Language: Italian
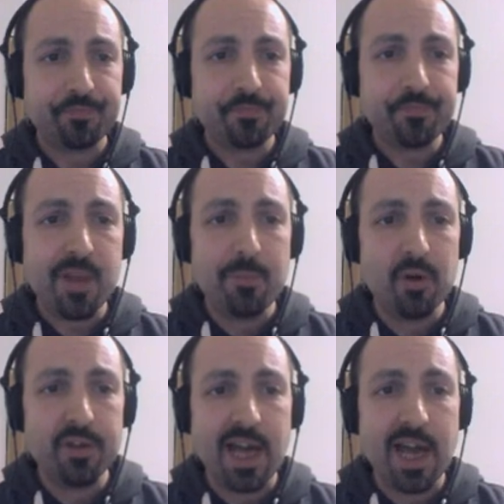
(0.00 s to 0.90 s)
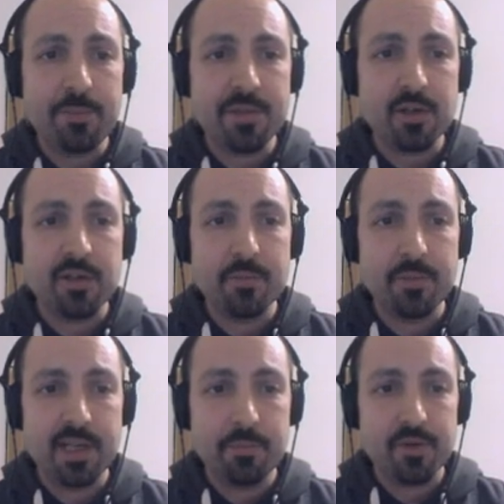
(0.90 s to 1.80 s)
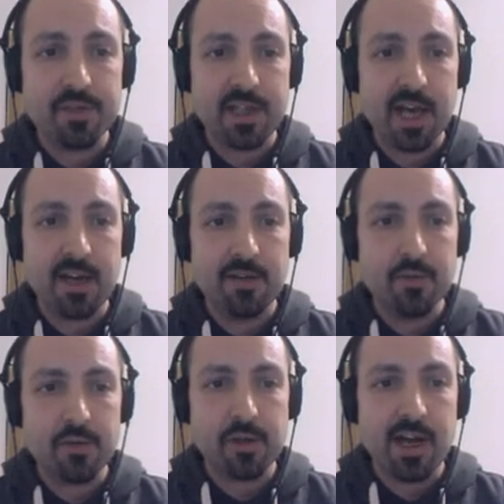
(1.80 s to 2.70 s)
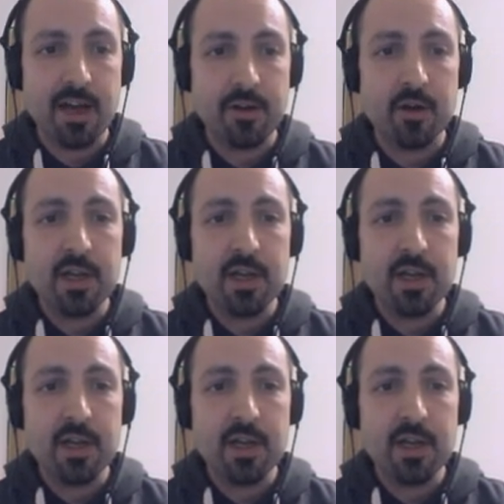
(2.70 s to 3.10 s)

poi Time Zone per impostare il fuso orario,